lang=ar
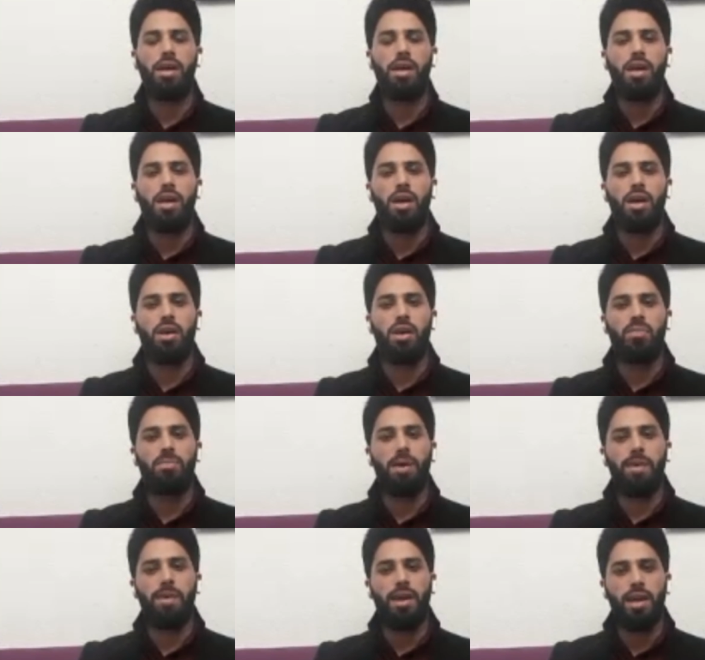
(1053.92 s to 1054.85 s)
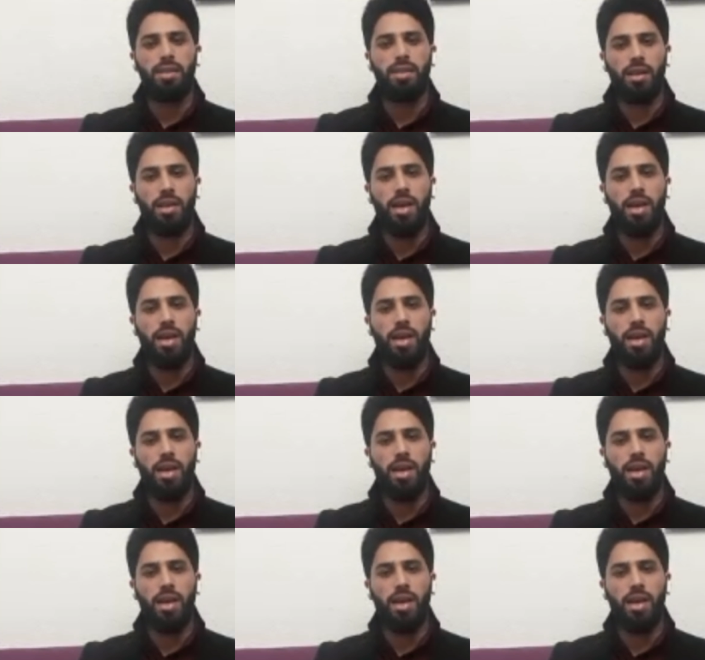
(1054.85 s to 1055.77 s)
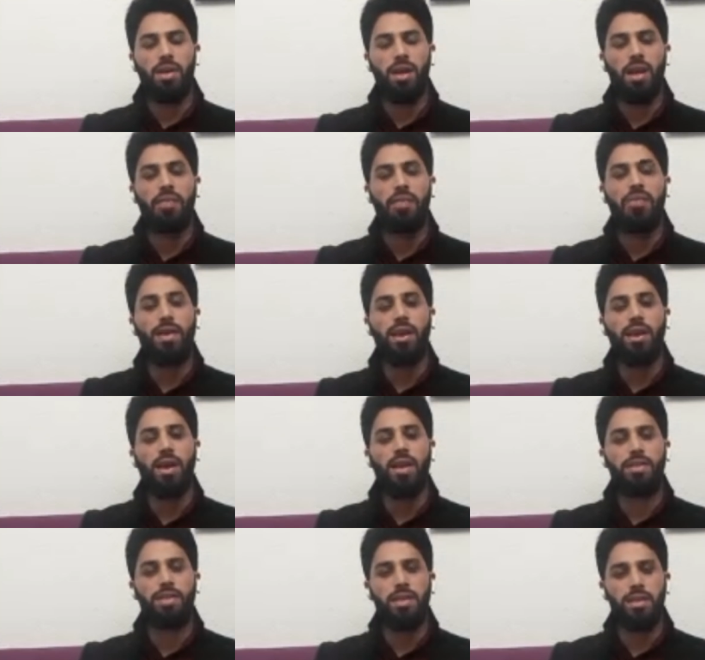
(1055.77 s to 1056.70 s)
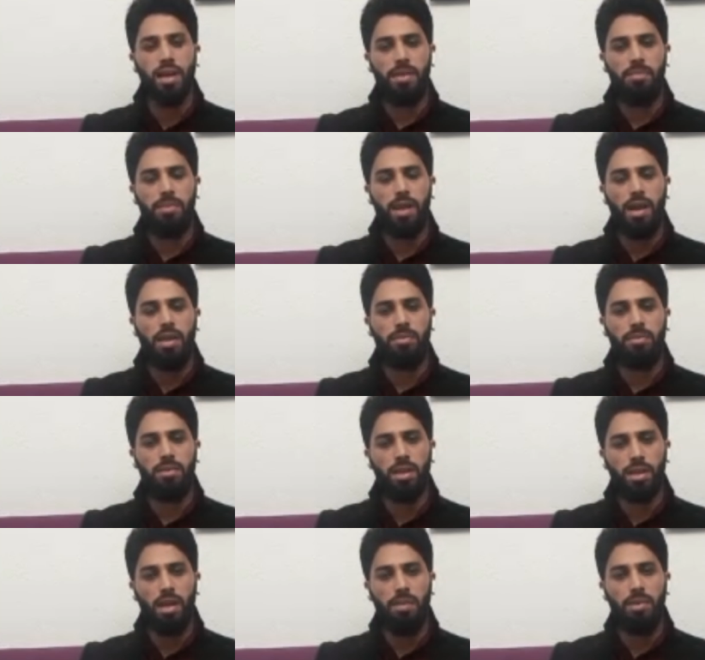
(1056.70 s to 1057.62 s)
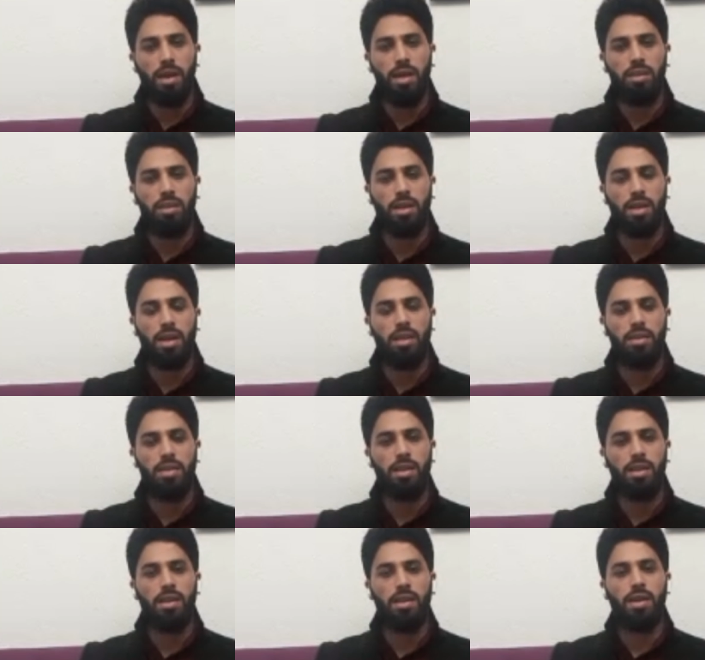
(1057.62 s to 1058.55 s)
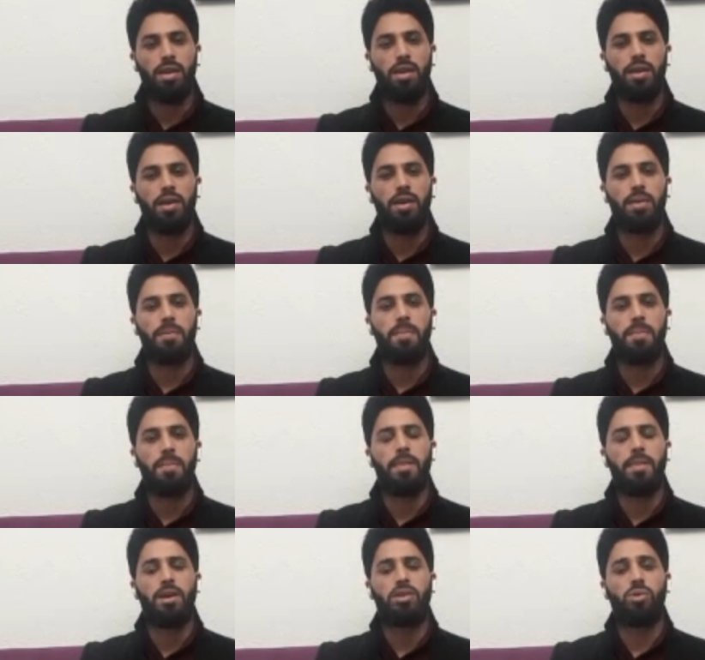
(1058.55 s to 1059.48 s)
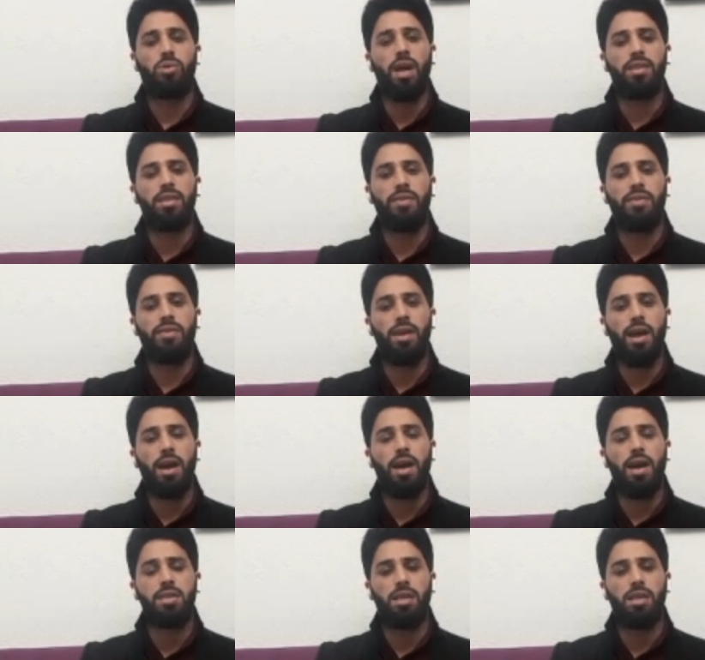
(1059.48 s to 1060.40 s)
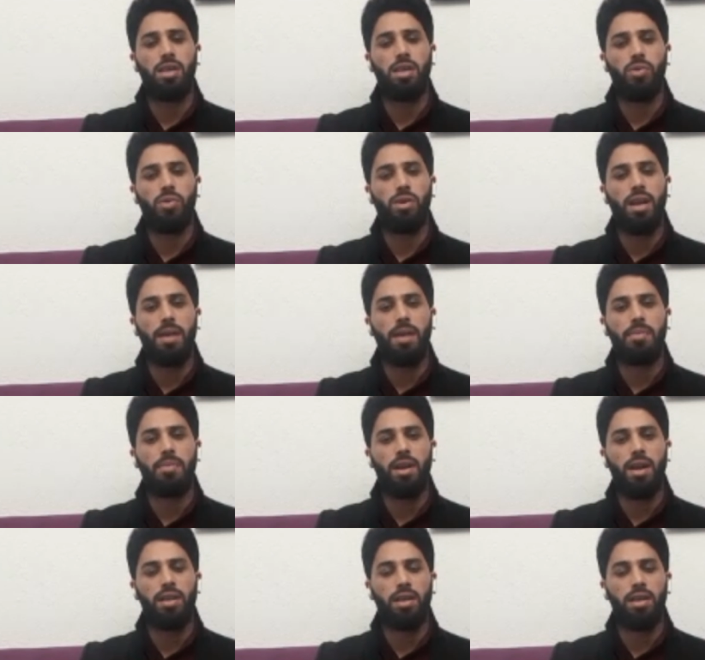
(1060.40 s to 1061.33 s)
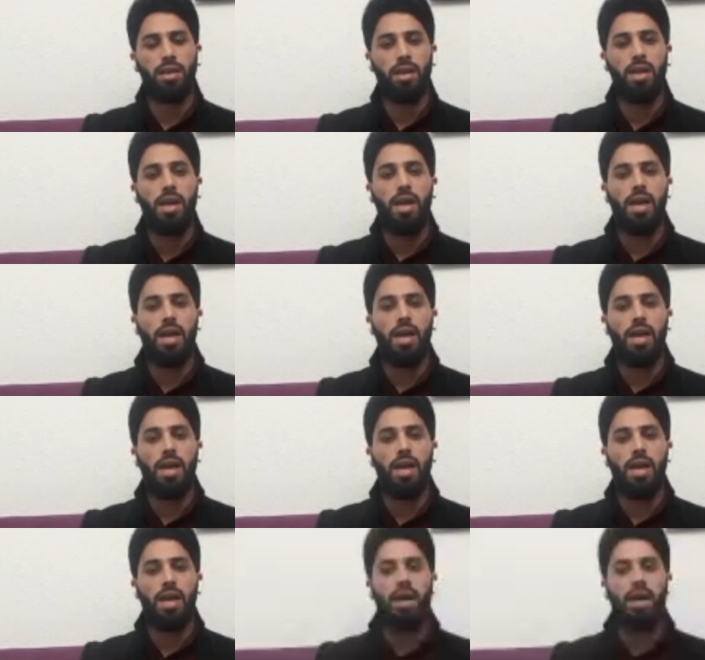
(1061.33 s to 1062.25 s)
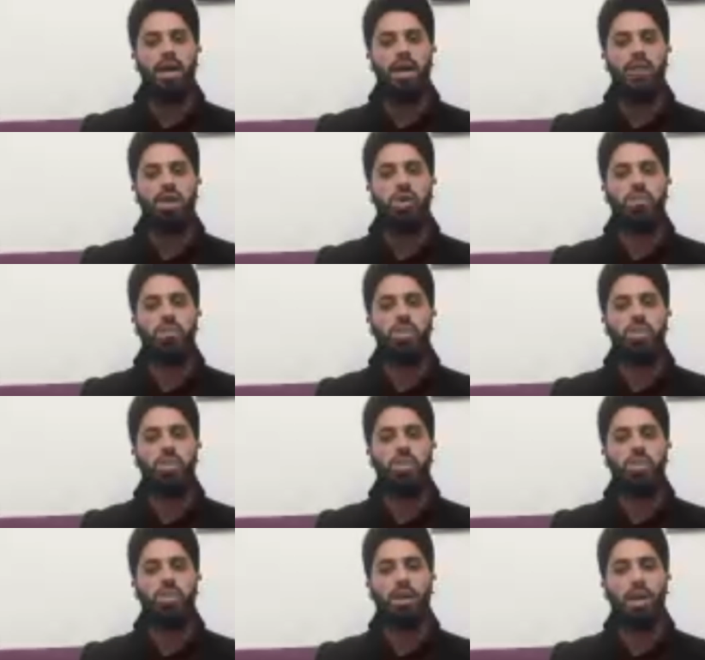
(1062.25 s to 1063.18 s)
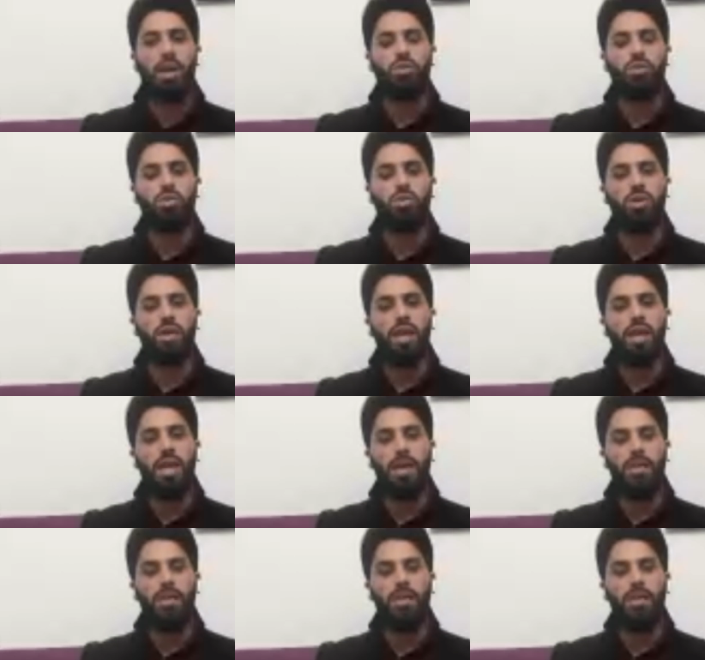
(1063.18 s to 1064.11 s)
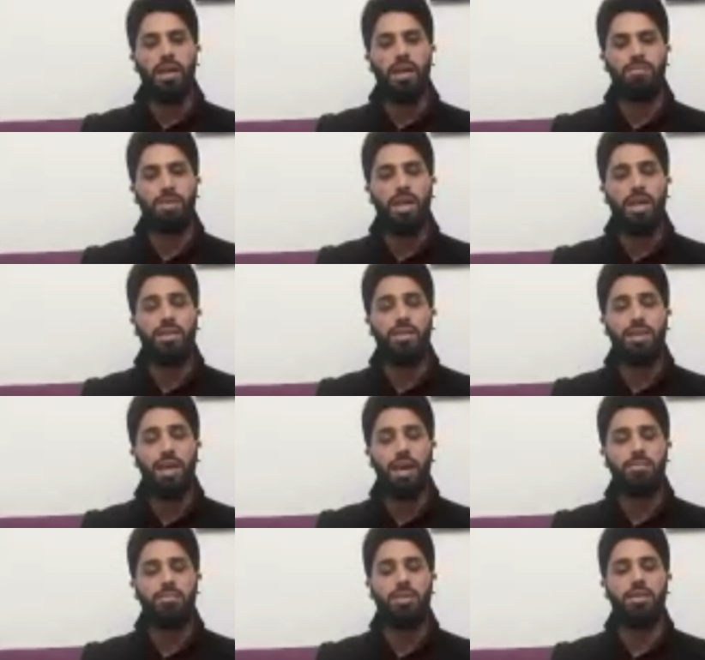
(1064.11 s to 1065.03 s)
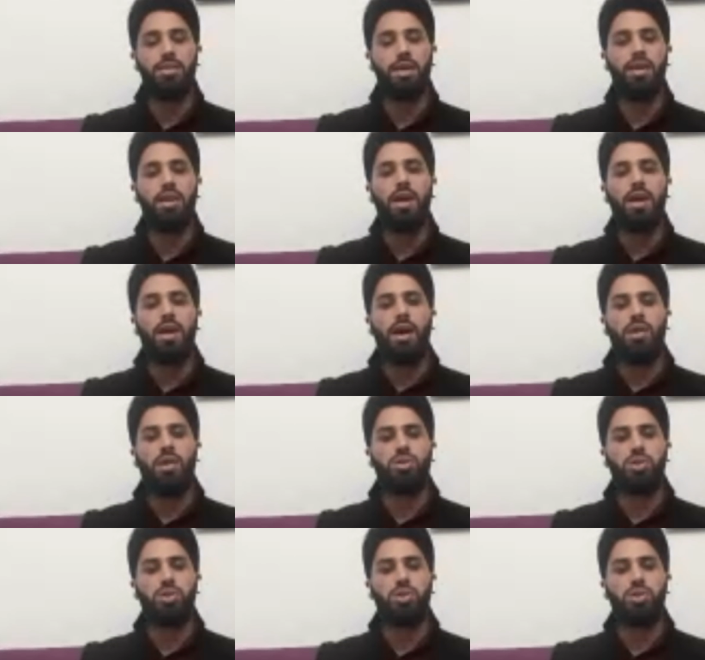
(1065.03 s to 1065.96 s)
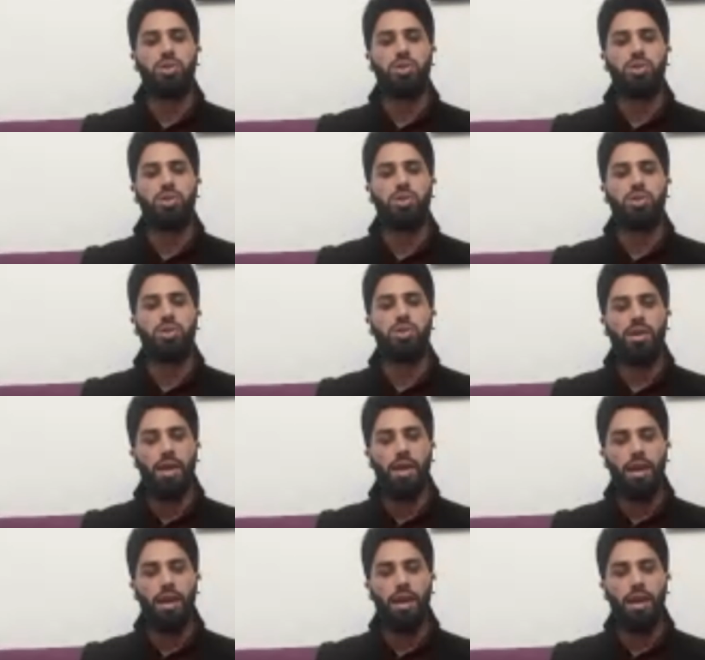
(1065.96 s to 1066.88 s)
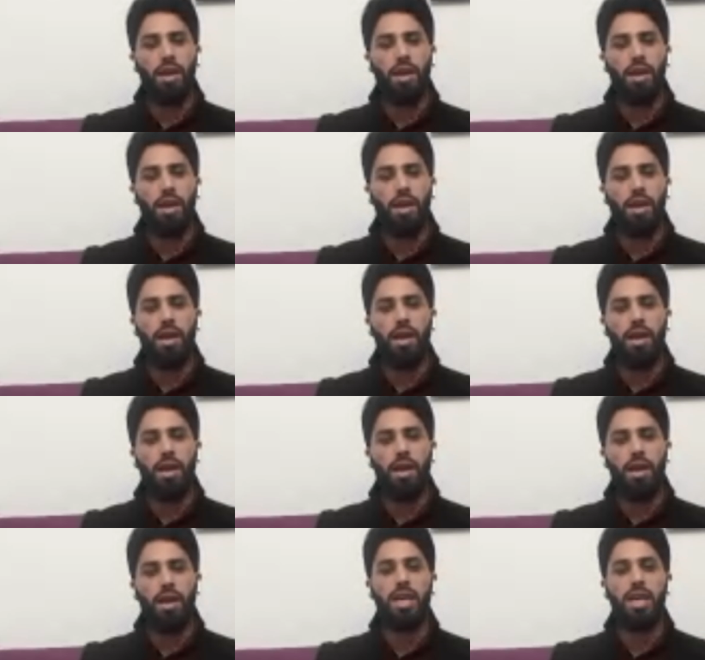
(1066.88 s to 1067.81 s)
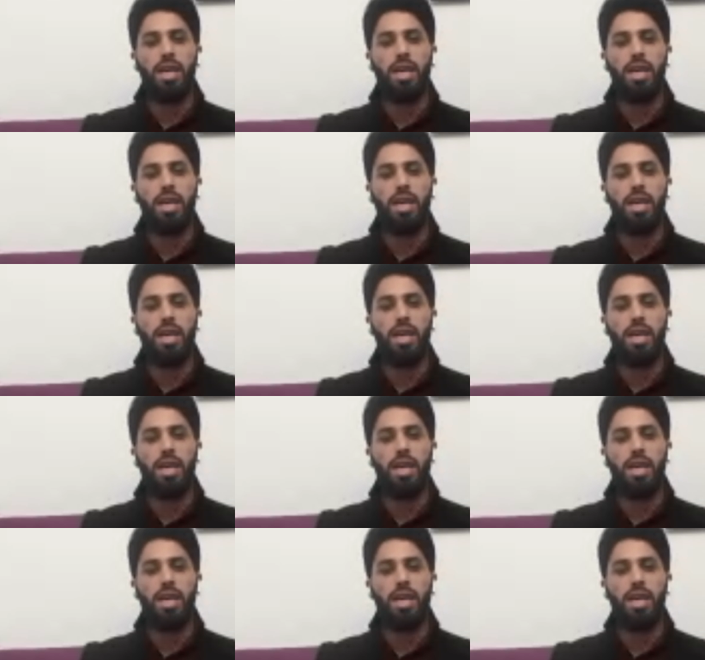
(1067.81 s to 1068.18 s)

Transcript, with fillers: آه، ربما رات القياده انه من الافضل ان تنسحب من من تلك المناطق التي آه، تقاتل فيها خاصه وانها مناطق صعود الوصول اليها بالامداد صعب جدا الوصول اليها اسعاف الجرحى